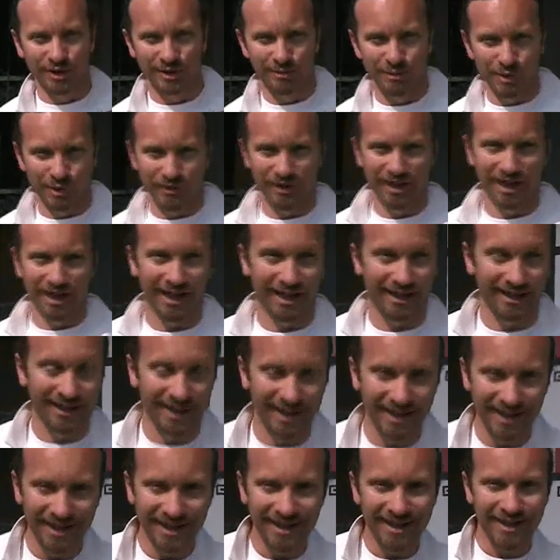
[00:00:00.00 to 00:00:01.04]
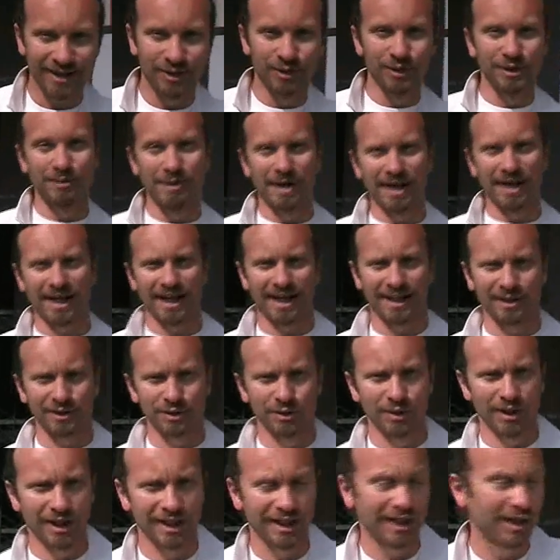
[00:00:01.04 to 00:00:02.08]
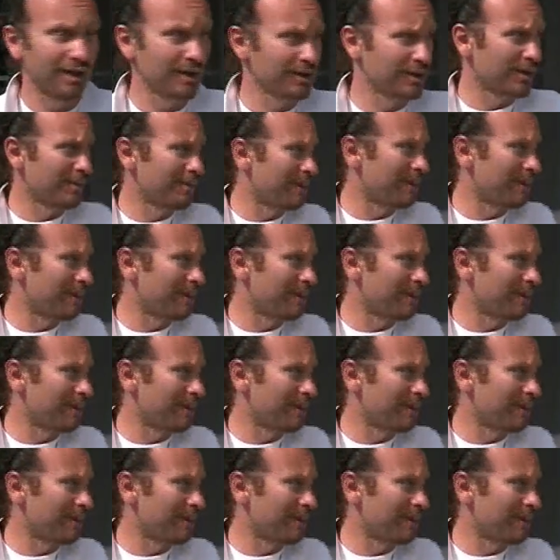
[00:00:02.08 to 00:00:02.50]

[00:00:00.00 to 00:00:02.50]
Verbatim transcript: di Movieland, l'ultima creatura del nostro